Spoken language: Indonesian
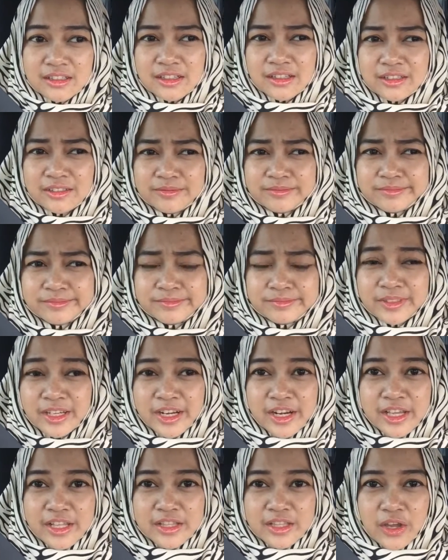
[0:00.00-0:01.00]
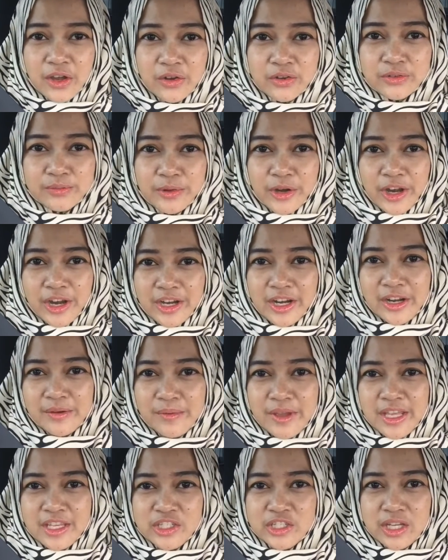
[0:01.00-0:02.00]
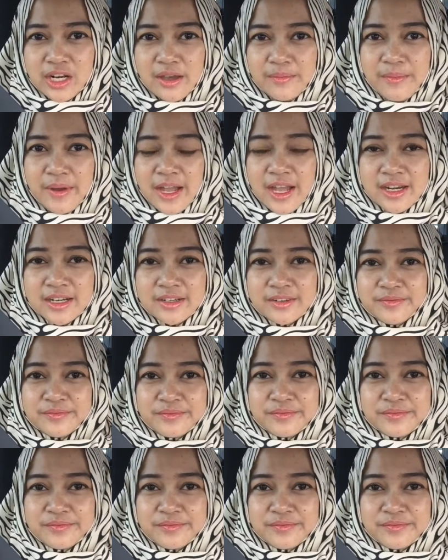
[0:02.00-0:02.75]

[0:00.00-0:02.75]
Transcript: um, ada yang tahu produk Derma Angel apaan